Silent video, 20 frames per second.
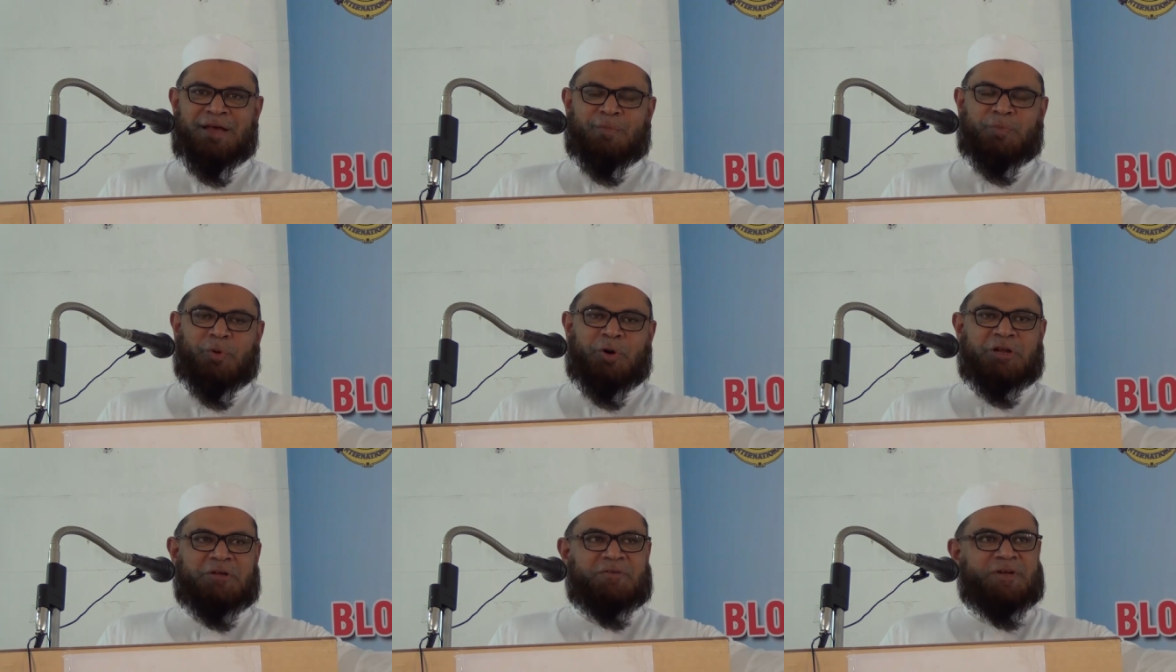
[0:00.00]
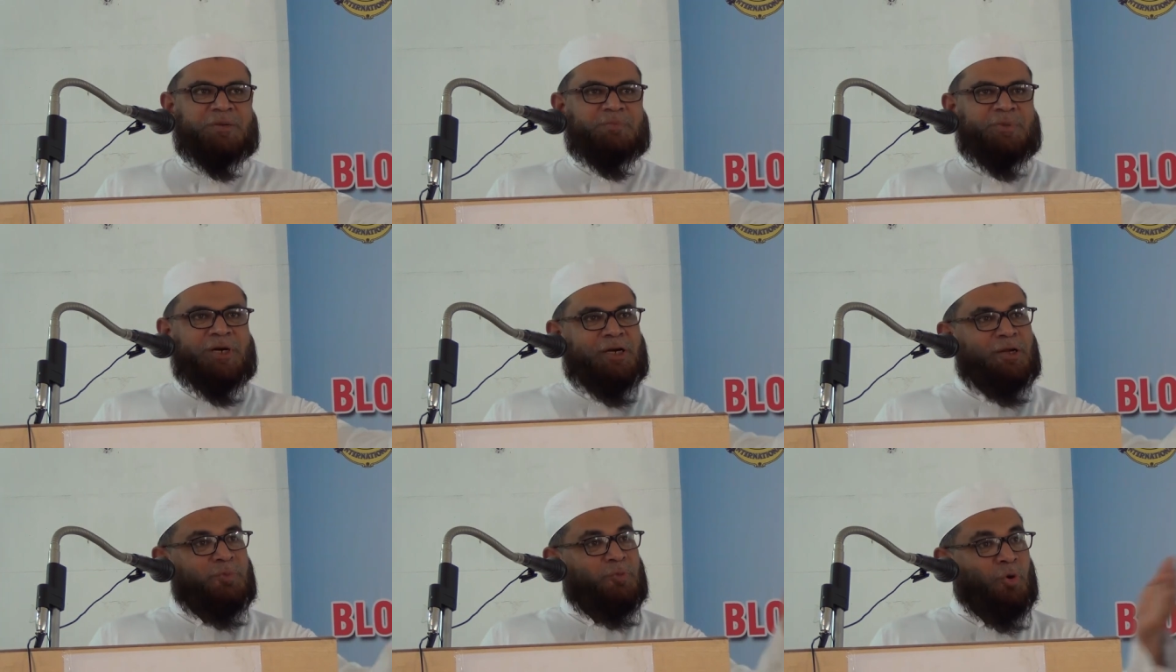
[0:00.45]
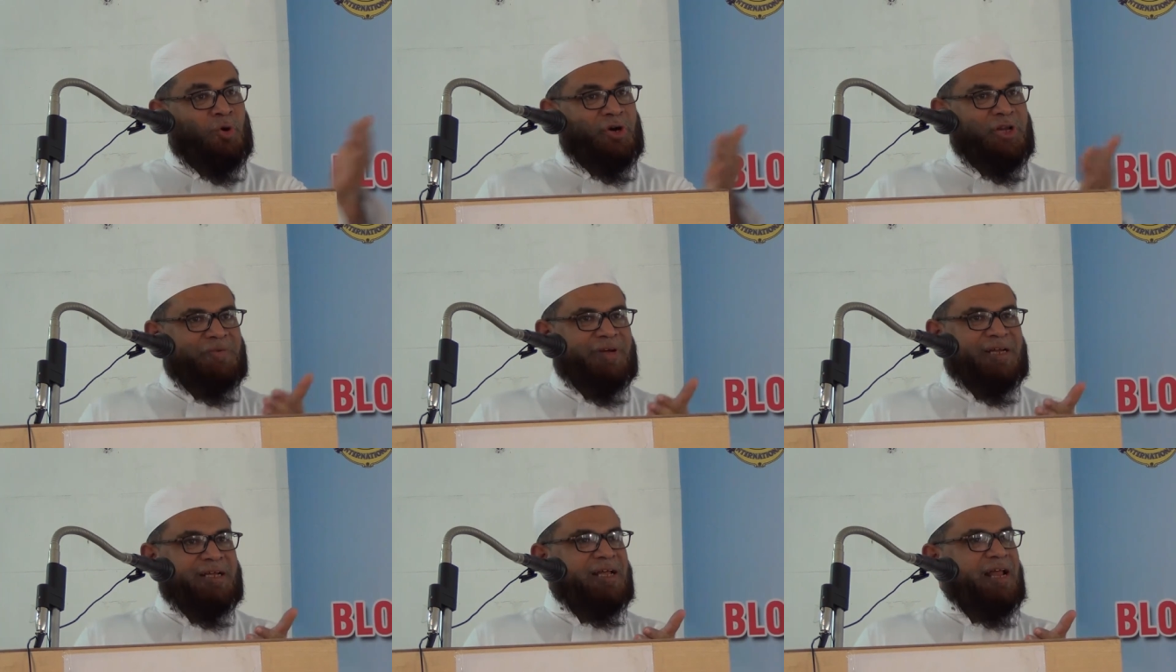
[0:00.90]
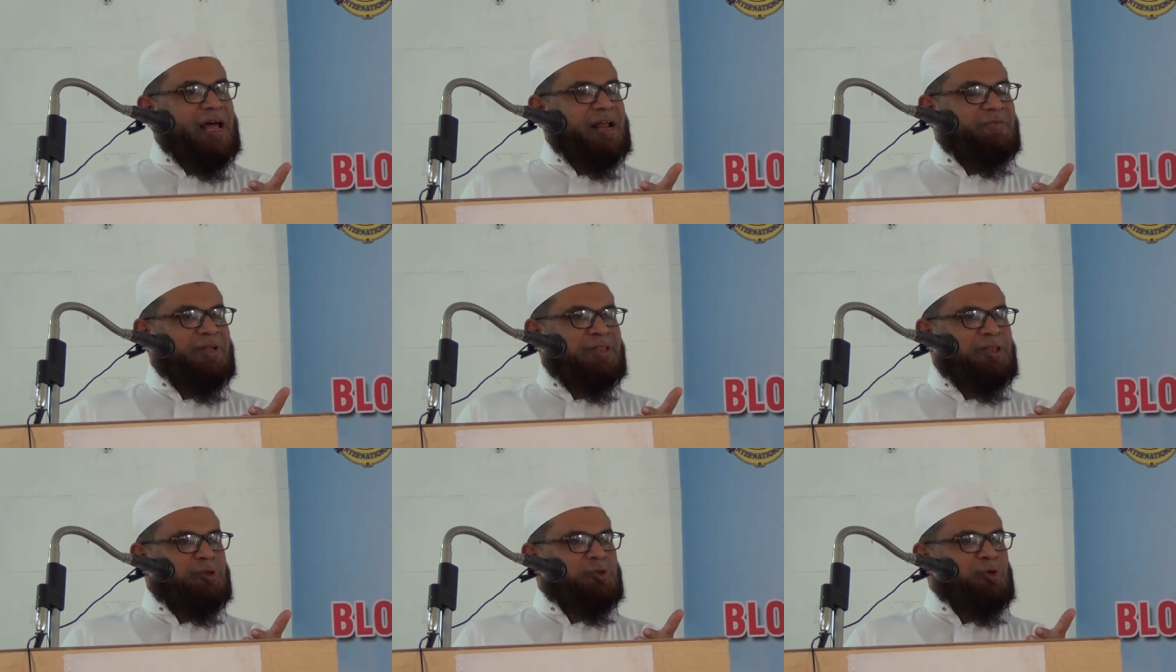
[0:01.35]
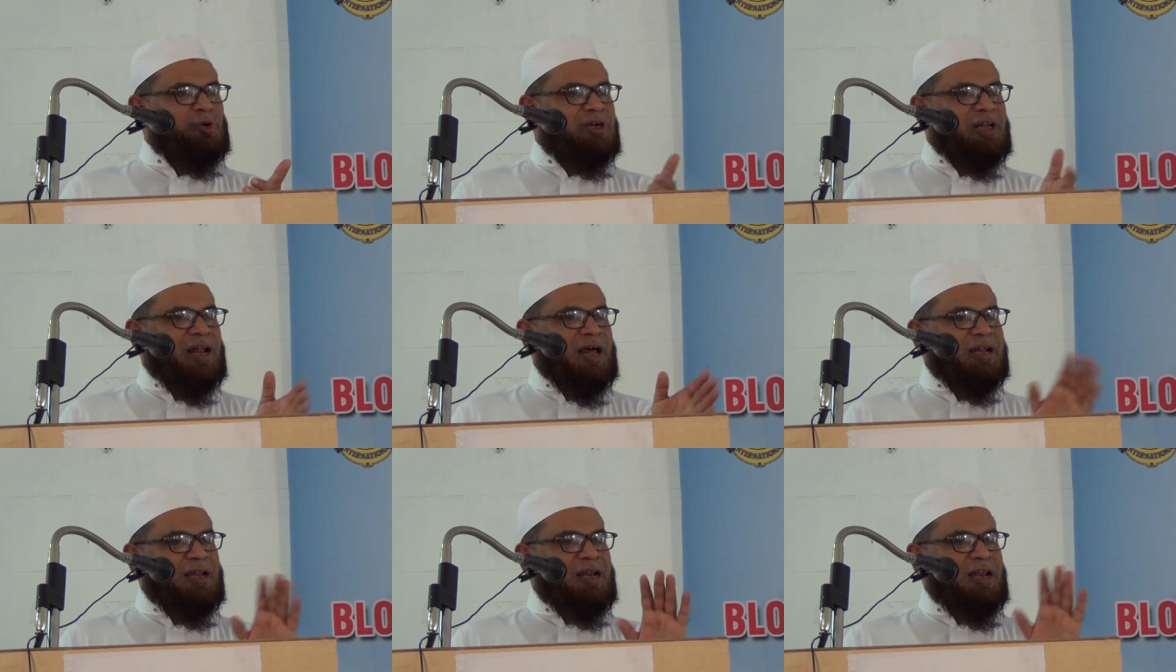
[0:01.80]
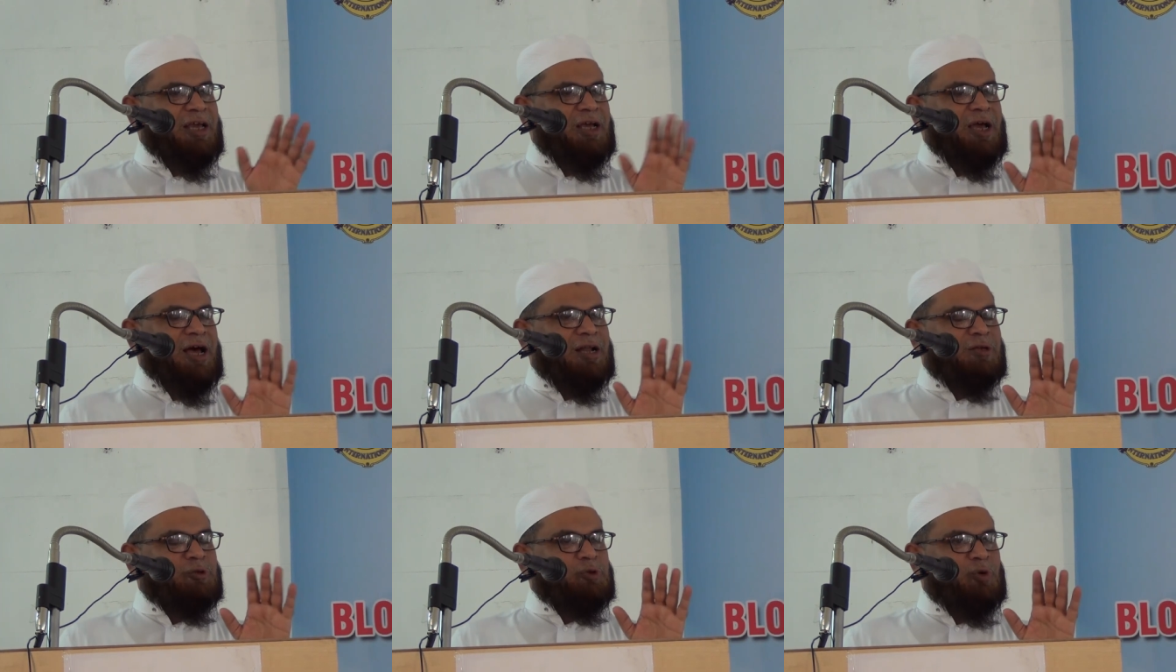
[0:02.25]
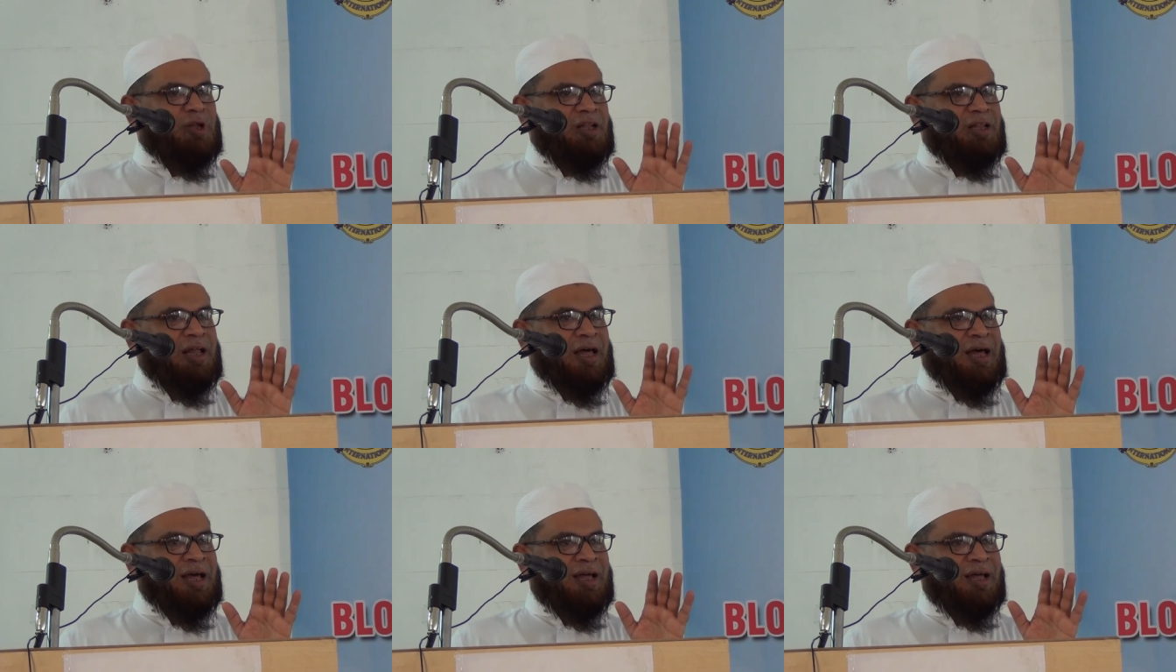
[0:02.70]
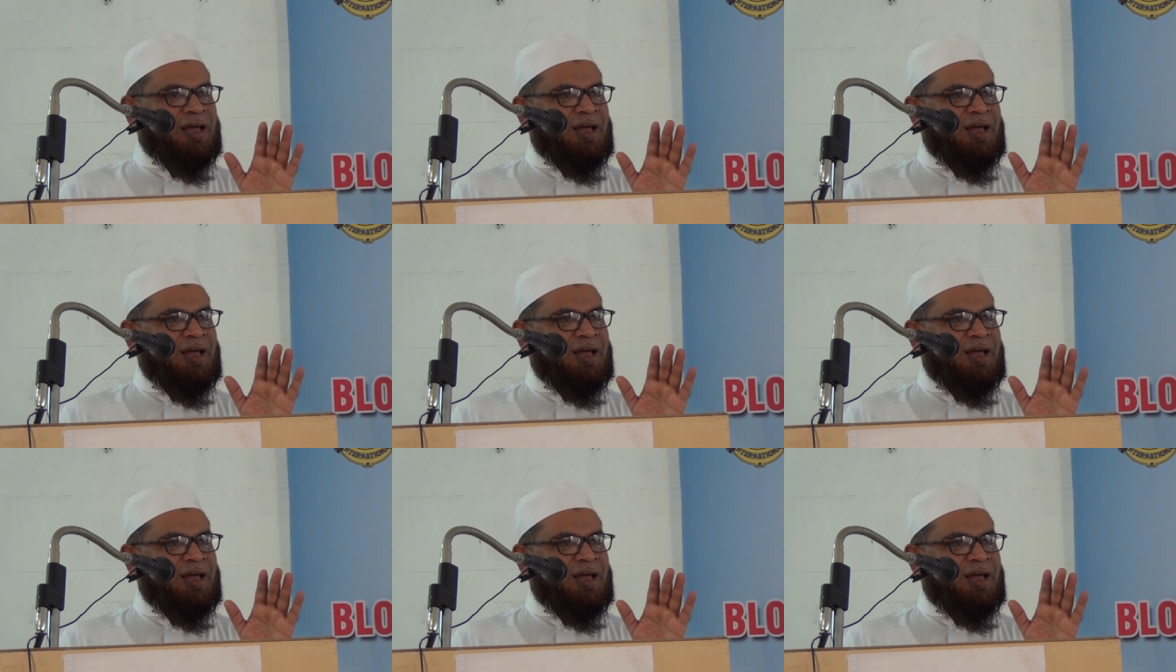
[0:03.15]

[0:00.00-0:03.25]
போனவர் மீண்டும் ஓடி வருகிறார் வந்து சொல்கிறார் இல்லை யார சொல்லல்லா